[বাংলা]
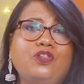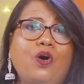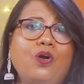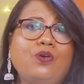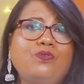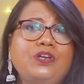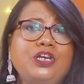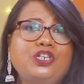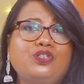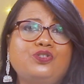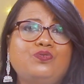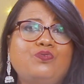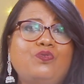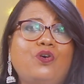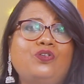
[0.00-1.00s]
ধরনের
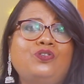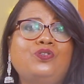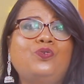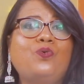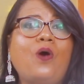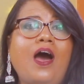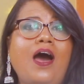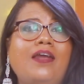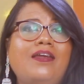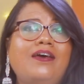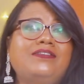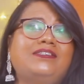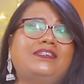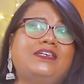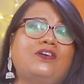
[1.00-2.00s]
সুগন্ধ
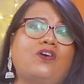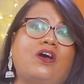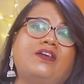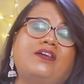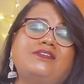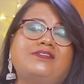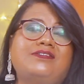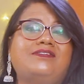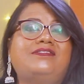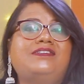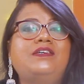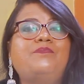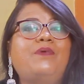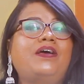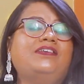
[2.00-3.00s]
আনাচে কনাচে
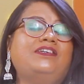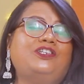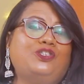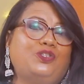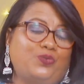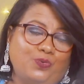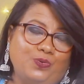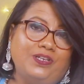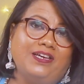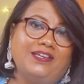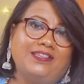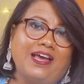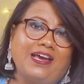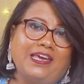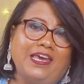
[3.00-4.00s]
যে বাড়ির ছড়িয়ে
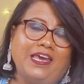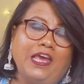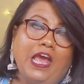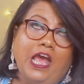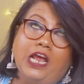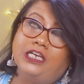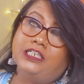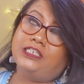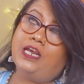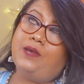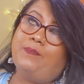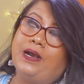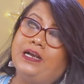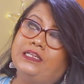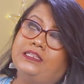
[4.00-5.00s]
থাকে সে
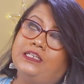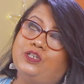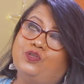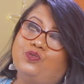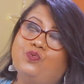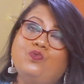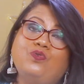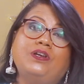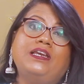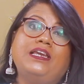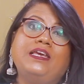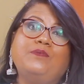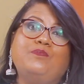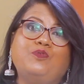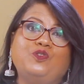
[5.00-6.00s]
বাড়িতে
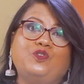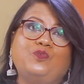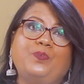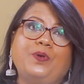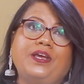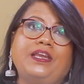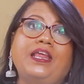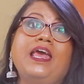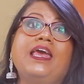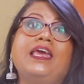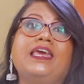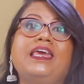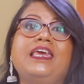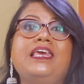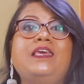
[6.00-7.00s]
ঢুকলেই বুঝবেন
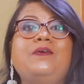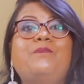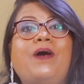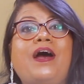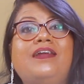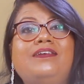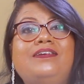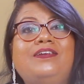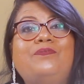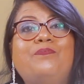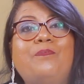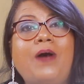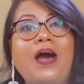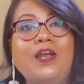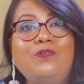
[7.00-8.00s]
এই বাড়ির
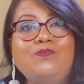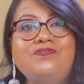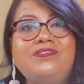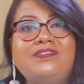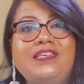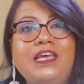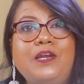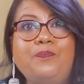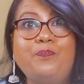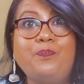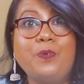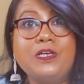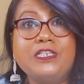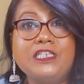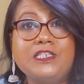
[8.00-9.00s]
মানুষদের
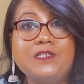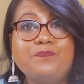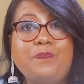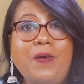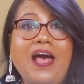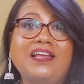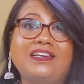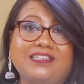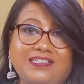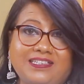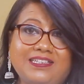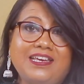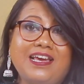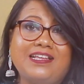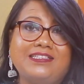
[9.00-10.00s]

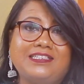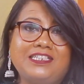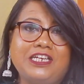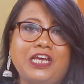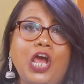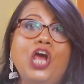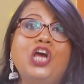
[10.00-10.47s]
প্রসপারিটি আছে